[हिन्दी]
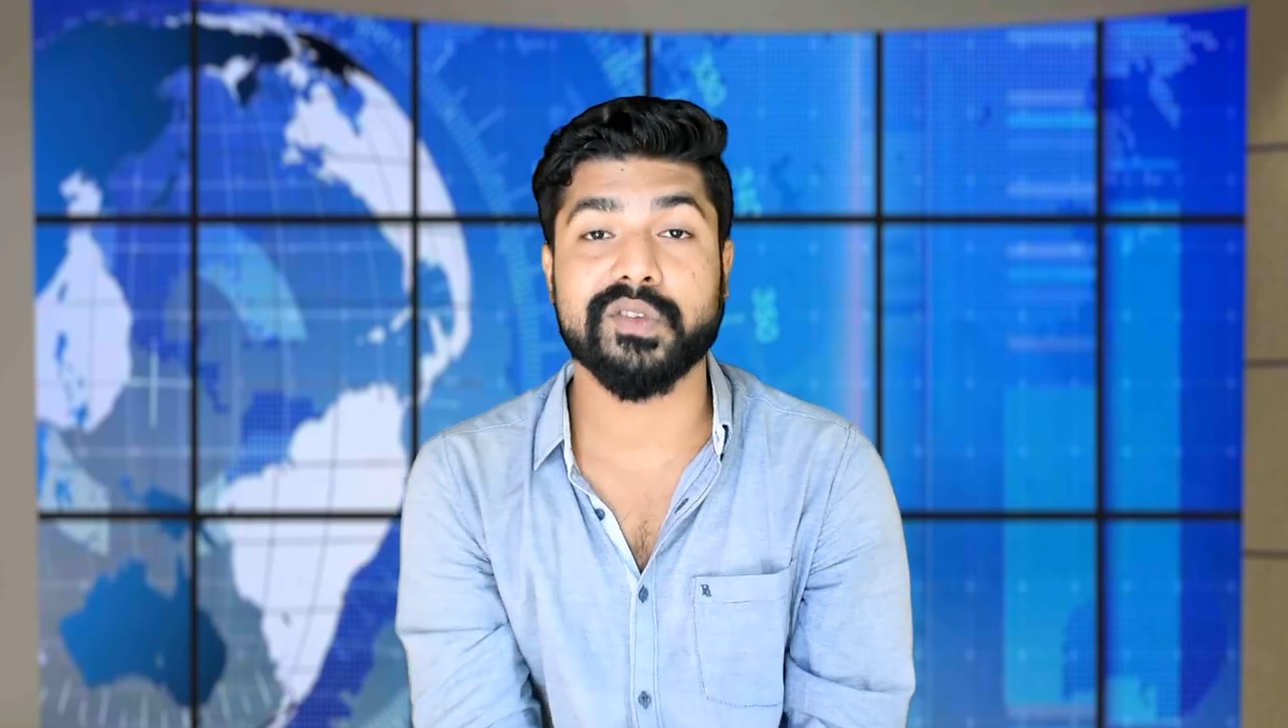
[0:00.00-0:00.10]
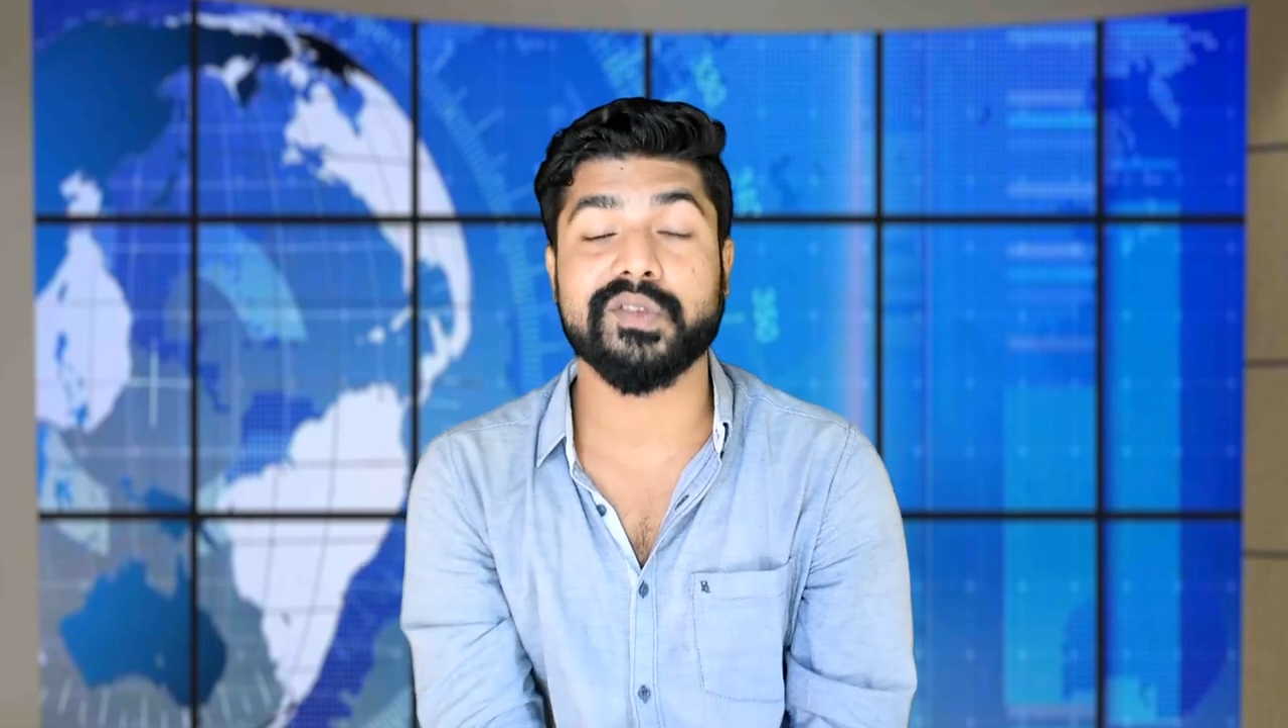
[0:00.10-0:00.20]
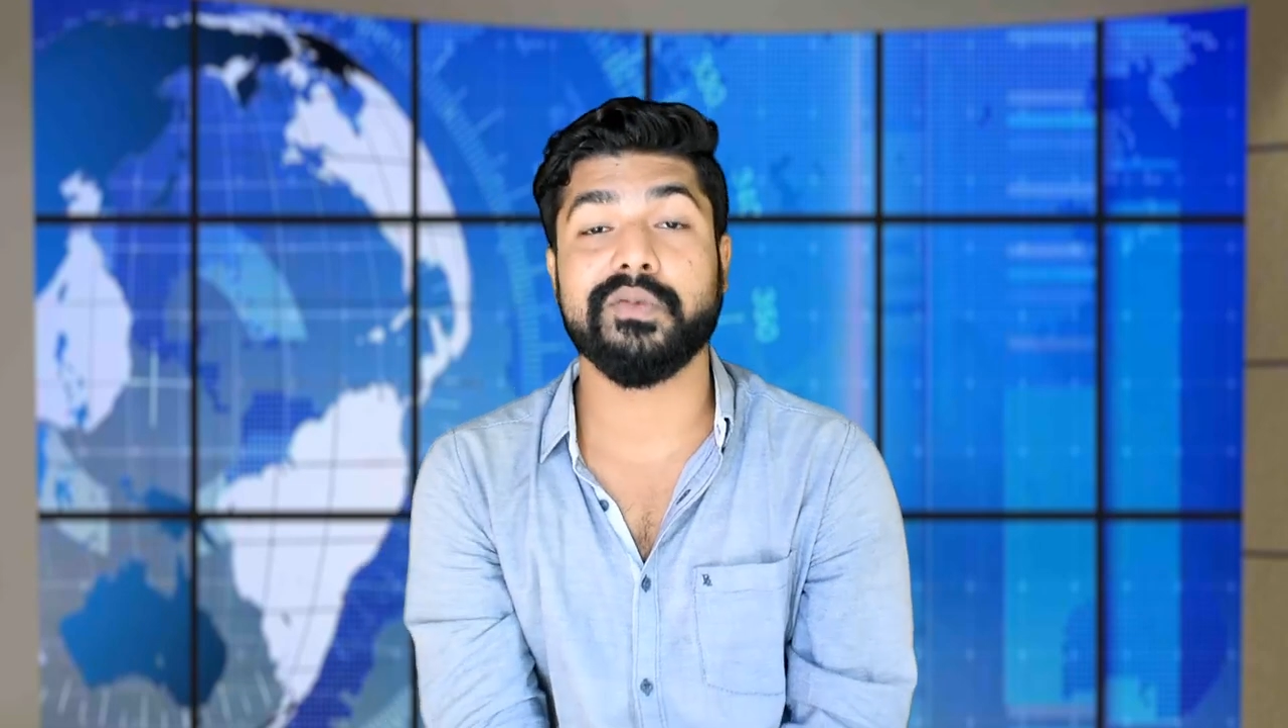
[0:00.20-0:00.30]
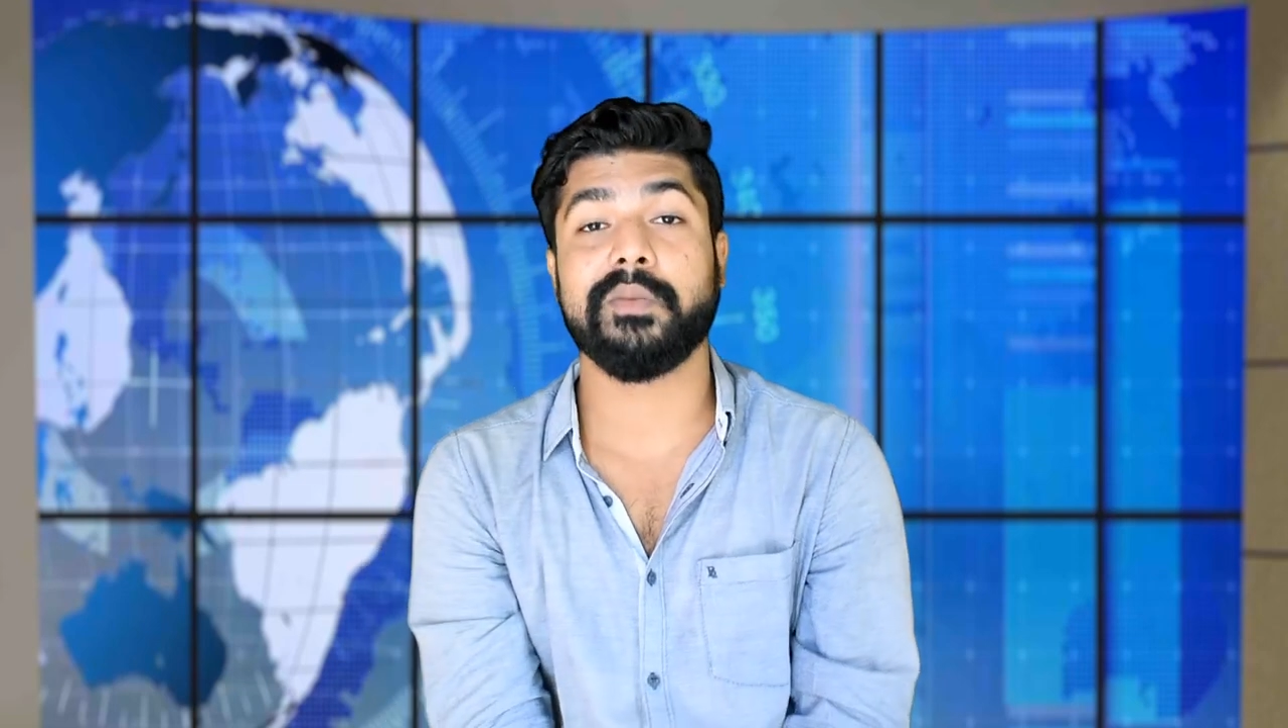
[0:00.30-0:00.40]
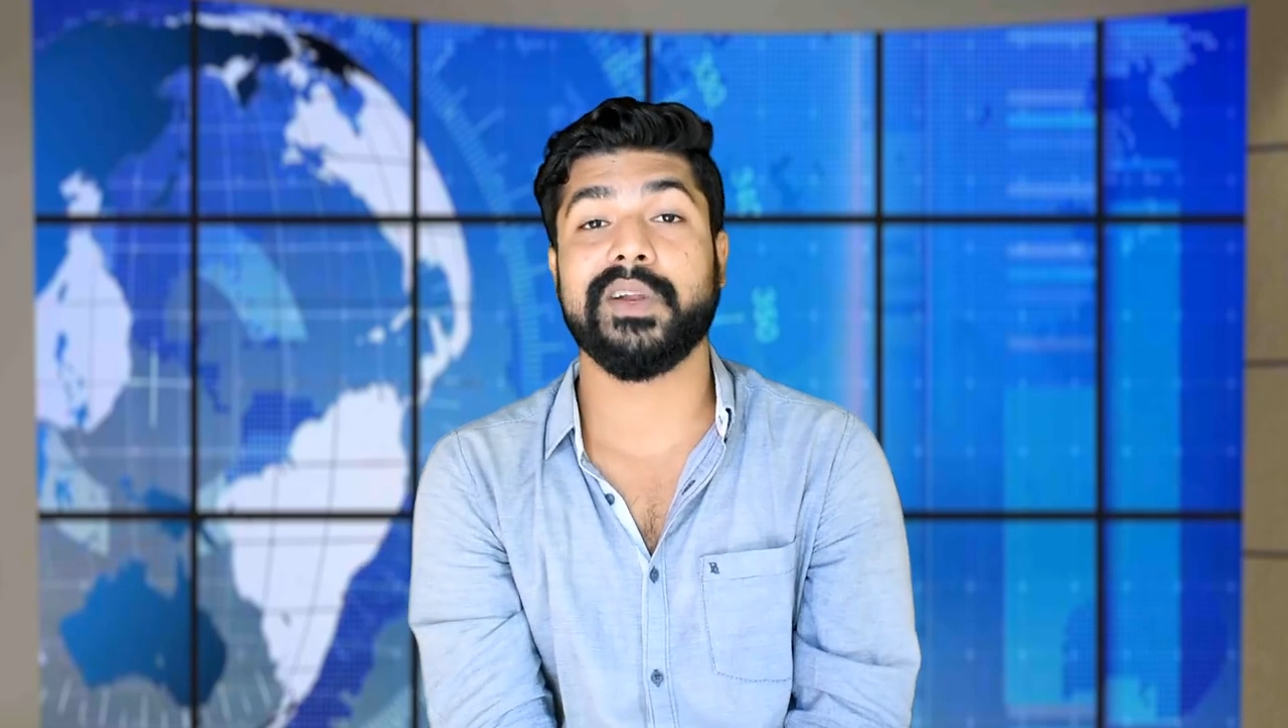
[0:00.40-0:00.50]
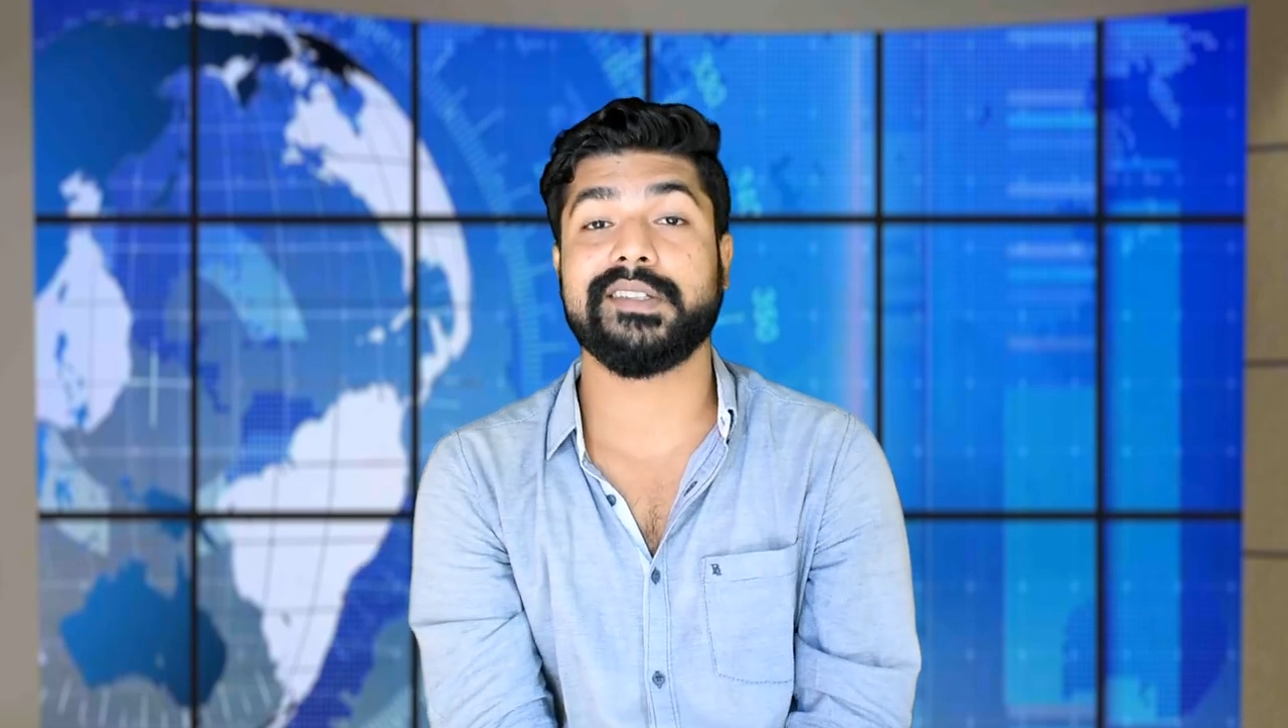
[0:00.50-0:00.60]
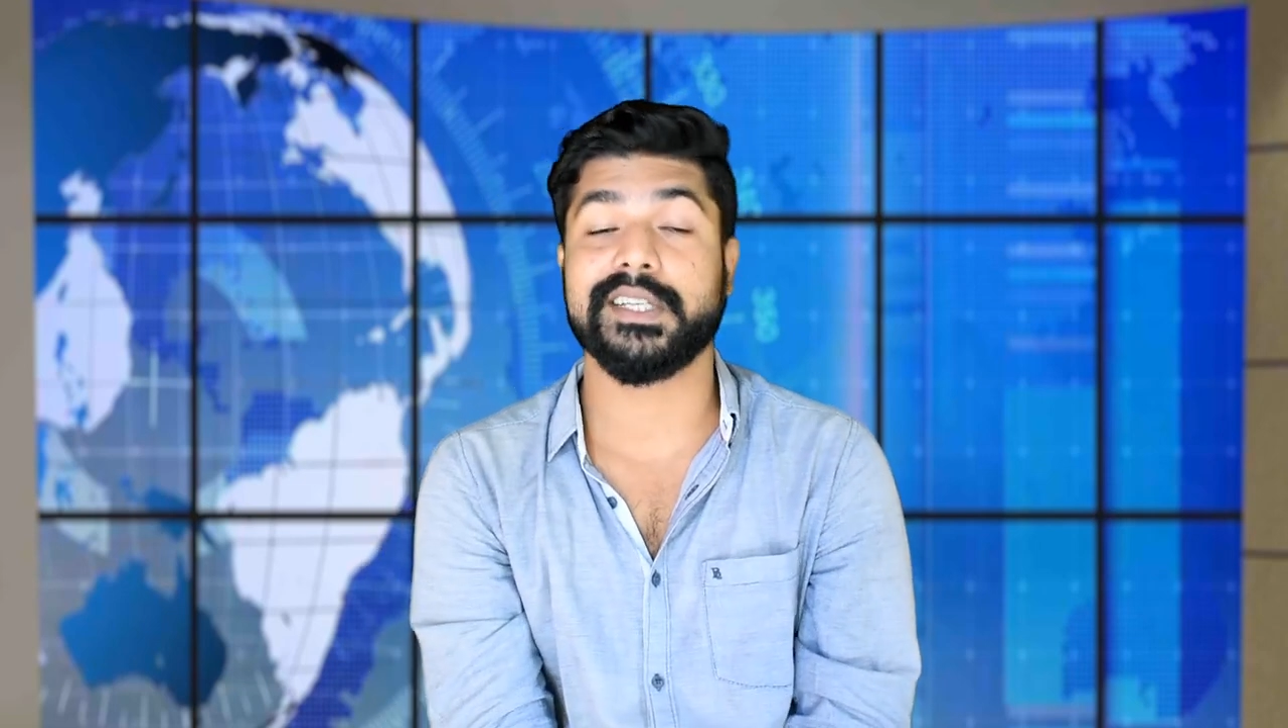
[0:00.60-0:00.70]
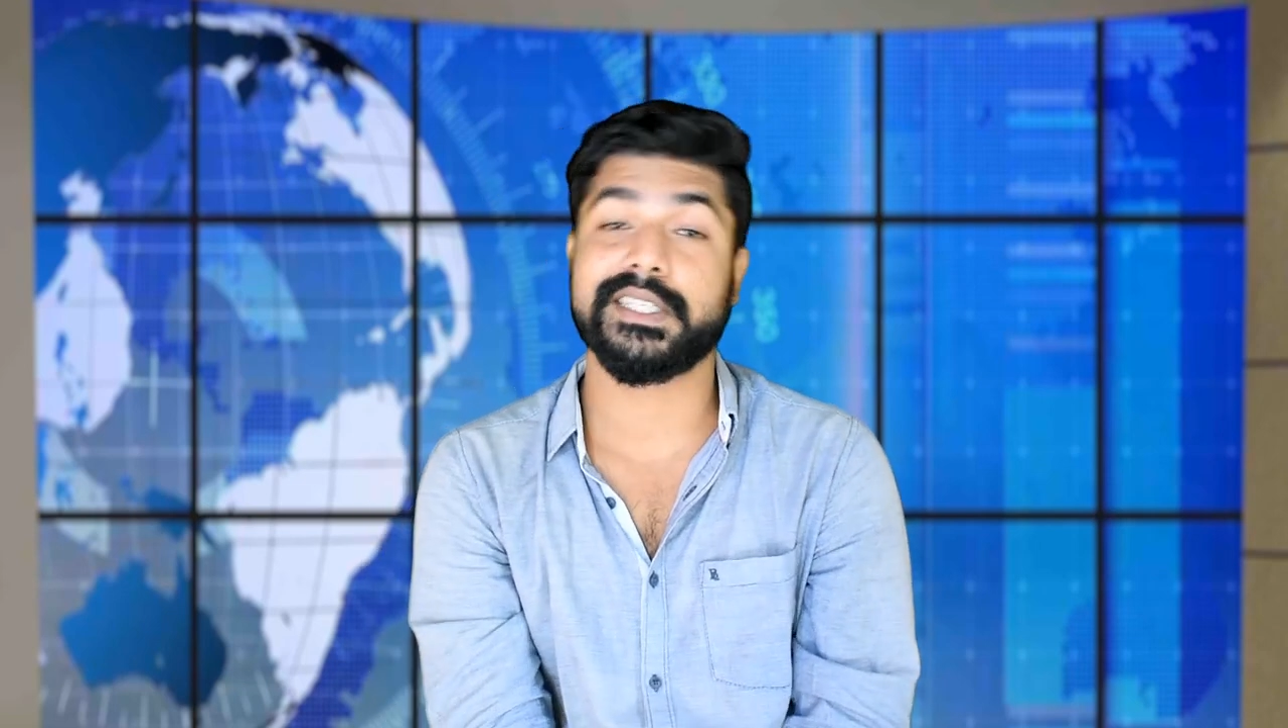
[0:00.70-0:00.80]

दोस्तों वन प्लस